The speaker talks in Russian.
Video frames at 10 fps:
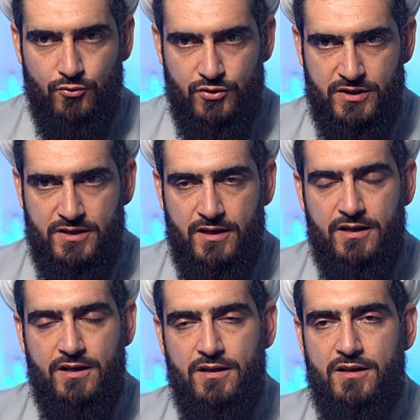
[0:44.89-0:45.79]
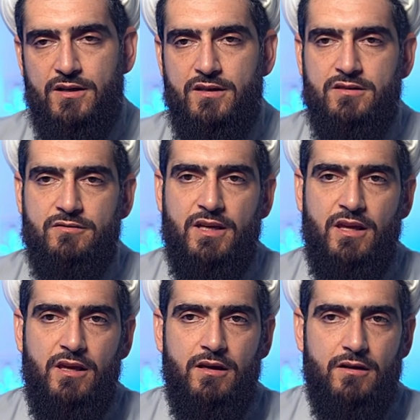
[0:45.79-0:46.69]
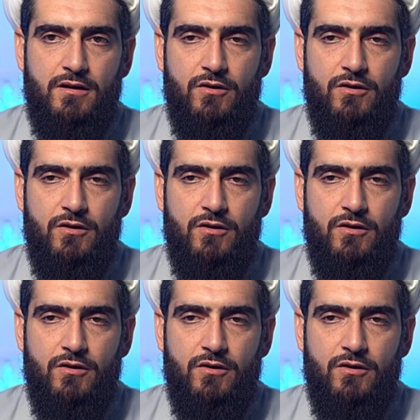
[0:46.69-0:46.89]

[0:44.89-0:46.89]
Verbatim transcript: точки зрения свои